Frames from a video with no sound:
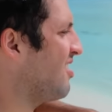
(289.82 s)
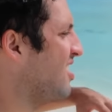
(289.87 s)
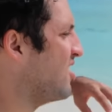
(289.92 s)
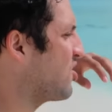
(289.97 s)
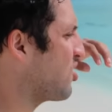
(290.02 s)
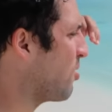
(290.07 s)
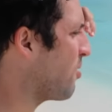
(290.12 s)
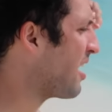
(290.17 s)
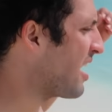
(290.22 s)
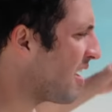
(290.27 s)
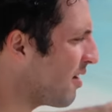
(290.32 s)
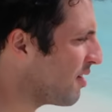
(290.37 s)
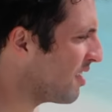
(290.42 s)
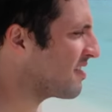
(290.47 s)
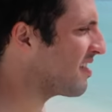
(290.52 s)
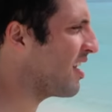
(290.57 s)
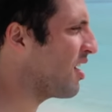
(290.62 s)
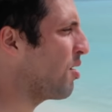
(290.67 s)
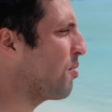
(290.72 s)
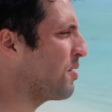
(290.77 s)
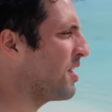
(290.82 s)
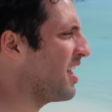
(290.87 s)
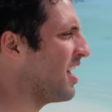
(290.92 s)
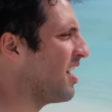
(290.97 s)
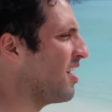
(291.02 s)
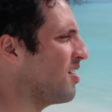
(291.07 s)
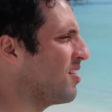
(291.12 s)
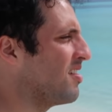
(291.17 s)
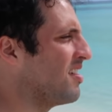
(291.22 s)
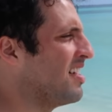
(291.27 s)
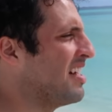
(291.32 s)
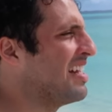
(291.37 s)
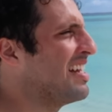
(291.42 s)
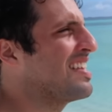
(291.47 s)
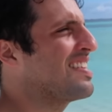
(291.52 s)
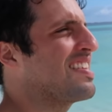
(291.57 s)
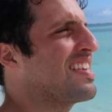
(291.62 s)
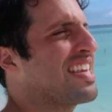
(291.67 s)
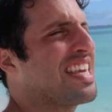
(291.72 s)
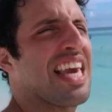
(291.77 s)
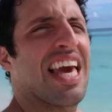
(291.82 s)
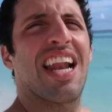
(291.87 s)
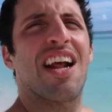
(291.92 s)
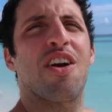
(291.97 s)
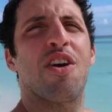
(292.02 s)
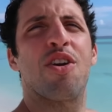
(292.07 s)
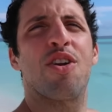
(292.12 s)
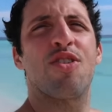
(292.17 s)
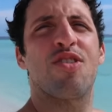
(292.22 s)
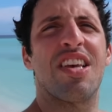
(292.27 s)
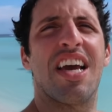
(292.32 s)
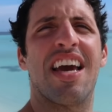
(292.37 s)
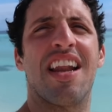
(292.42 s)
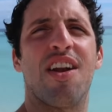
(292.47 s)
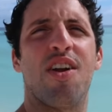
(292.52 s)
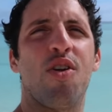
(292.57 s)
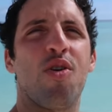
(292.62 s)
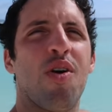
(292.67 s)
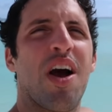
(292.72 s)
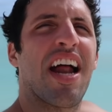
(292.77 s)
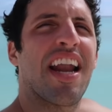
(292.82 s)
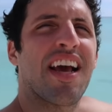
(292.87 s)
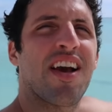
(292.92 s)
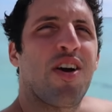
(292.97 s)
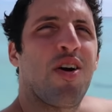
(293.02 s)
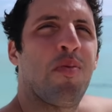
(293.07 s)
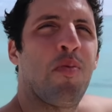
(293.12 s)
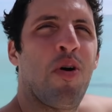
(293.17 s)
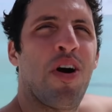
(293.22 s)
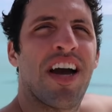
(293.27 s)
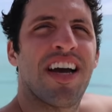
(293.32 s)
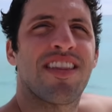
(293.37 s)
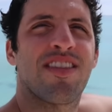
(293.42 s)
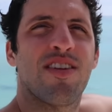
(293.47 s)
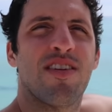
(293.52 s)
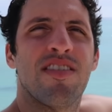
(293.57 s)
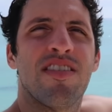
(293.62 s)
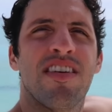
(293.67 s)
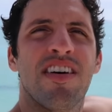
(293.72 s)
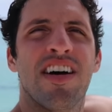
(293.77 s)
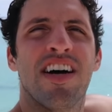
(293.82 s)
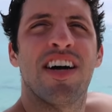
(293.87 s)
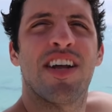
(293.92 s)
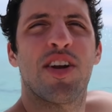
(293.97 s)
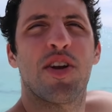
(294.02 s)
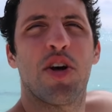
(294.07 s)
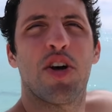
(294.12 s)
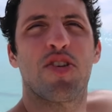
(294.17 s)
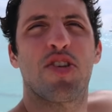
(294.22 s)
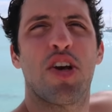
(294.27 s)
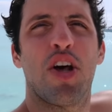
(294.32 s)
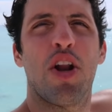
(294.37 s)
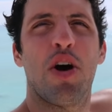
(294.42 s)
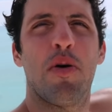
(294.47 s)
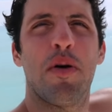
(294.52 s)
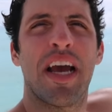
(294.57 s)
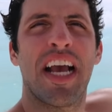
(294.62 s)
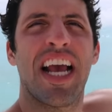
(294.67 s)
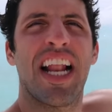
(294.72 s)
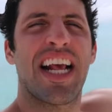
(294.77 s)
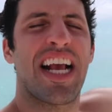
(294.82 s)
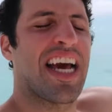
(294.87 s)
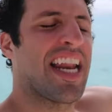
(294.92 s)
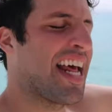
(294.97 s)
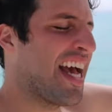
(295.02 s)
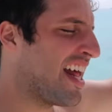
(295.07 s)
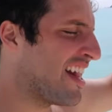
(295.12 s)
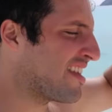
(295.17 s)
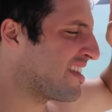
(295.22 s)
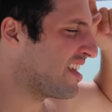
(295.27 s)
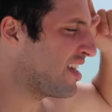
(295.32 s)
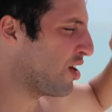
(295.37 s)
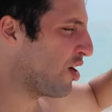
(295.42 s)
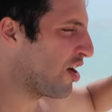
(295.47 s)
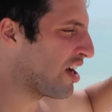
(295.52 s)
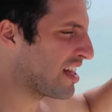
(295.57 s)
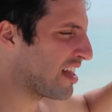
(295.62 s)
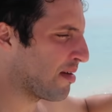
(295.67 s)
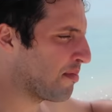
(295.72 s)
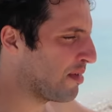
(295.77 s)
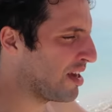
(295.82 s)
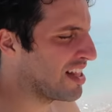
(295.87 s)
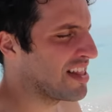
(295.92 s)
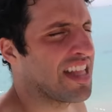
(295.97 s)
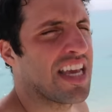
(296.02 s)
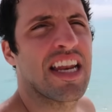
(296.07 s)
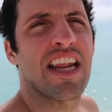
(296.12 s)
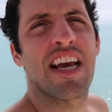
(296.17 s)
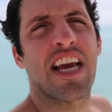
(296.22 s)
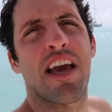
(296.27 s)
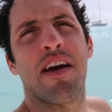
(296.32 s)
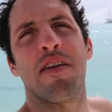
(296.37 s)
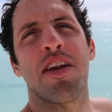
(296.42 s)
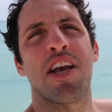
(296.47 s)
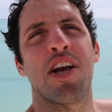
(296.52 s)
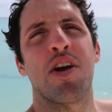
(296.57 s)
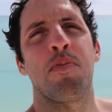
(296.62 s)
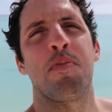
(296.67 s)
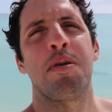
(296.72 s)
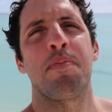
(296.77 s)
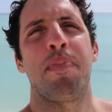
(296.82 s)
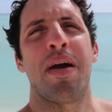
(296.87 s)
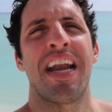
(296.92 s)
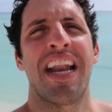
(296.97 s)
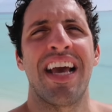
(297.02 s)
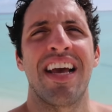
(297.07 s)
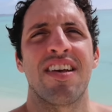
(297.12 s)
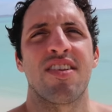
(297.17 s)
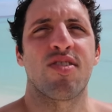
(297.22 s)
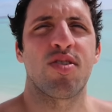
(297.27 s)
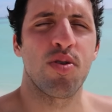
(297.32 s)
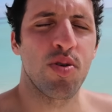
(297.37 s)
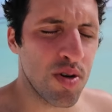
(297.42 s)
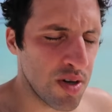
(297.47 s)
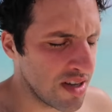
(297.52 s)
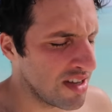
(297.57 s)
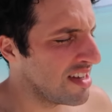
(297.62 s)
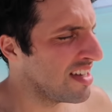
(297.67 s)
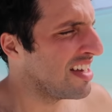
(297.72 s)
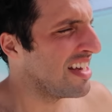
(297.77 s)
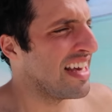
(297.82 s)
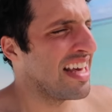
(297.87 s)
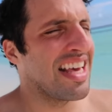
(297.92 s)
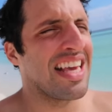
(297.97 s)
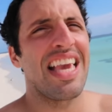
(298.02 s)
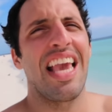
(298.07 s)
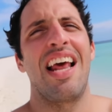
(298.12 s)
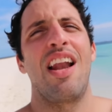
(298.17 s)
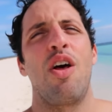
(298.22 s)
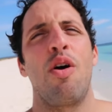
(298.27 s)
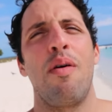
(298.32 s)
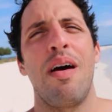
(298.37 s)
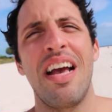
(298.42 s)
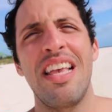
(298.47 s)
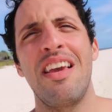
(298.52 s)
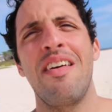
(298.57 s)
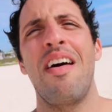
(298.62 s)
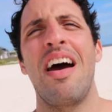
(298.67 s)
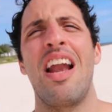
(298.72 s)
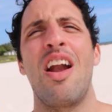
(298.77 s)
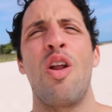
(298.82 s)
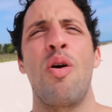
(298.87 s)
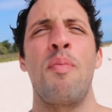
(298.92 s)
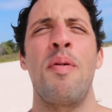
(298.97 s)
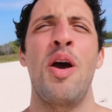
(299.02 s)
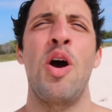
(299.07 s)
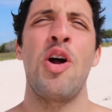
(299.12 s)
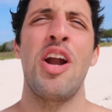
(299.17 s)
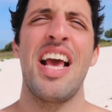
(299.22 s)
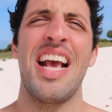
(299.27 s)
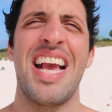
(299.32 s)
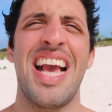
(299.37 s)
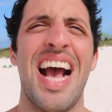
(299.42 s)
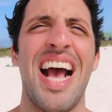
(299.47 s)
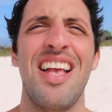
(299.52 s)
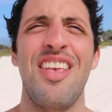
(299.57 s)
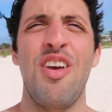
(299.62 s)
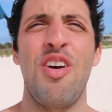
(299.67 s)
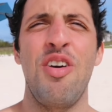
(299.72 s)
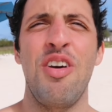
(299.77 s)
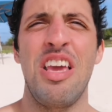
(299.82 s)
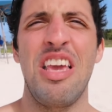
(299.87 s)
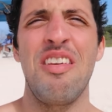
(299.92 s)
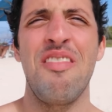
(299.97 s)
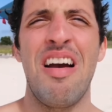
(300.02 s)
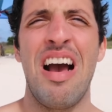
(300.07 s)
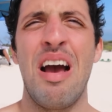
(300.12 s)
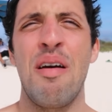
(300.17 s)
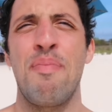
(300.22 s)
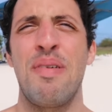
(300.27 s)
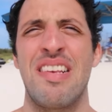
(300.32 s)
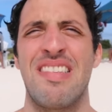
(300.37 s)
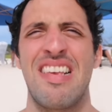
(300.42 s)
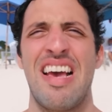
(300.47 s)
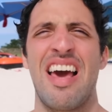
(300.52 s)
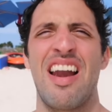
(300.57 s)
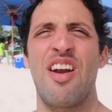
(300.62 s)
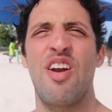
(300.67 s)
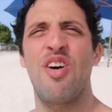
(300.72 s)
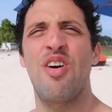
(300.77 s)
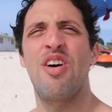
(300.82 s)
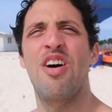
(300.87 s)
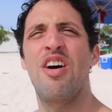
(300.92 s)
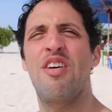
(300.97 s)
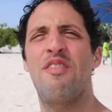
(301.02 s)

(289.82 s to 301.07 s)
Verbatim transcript: lo he dicho varias veces en los videos, si quieren conocer lugares como estos, no solo ven el canal, sino que también tienen que venir con mi pana Jesús, que los va a llevar a los mejores callos y van a pasarlo